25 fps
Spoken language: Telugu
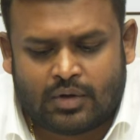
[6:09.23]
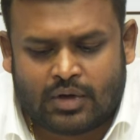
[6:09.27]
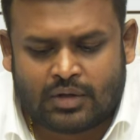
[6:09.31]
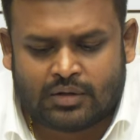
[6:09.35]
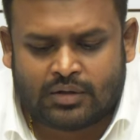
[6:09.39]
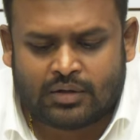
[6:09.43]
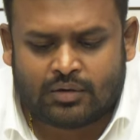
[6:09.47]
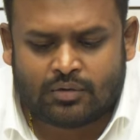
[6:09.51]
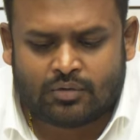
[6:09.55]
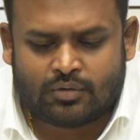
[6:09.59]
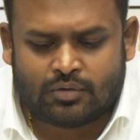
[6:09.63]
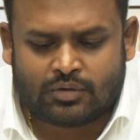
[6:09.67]

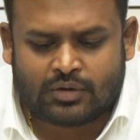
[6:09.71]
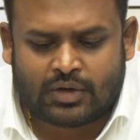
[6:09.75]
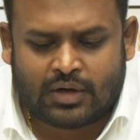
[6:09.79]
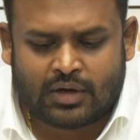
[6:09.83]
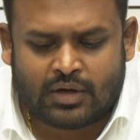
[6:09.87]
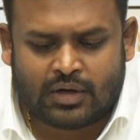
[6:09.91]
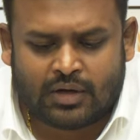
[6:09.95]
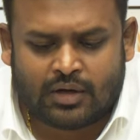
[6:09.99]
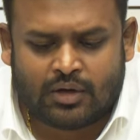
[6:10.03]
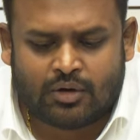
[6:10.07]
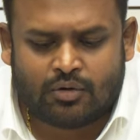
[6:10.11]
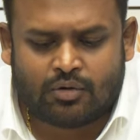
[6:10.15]
అతనికి
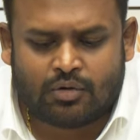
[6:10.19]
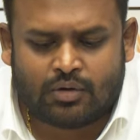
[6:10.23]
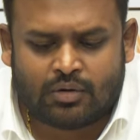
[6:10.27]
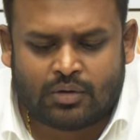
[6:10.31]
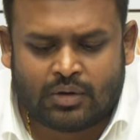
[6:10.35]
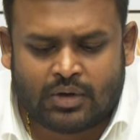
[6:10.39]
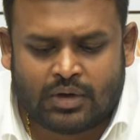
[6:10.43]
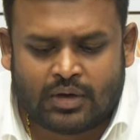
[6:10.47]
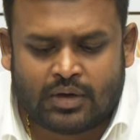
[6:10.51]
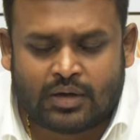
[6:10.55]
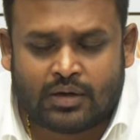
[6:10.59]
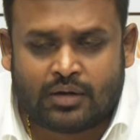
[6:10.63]
తగ్గ
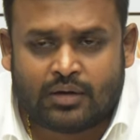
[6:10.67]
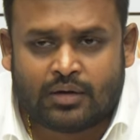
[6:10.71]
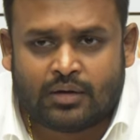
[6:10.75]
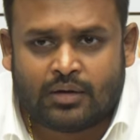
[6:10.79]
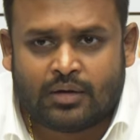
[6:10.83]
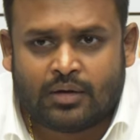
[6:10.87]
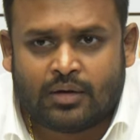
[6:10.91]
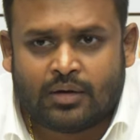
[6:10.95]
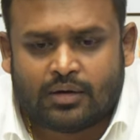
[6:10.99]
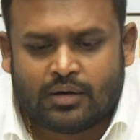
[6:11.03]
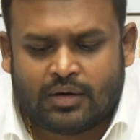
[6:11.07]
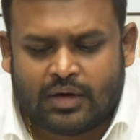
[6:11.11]
గౌరవంగా
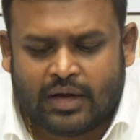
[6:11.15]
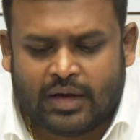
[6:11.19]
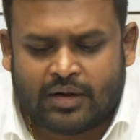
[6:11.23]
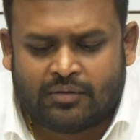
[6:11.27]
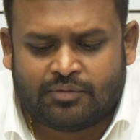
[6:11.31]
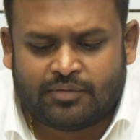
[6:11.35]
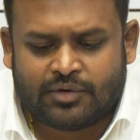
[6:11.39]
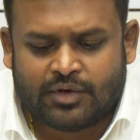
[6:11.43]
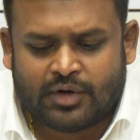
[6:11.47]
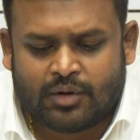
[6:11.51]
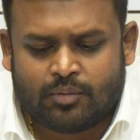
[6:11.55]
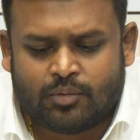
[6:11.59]

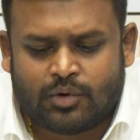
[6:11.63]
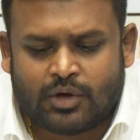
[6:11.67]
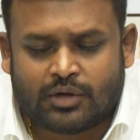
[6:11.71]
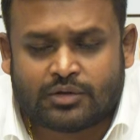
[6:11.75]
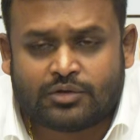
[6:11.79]
లైఫ్ టైమ్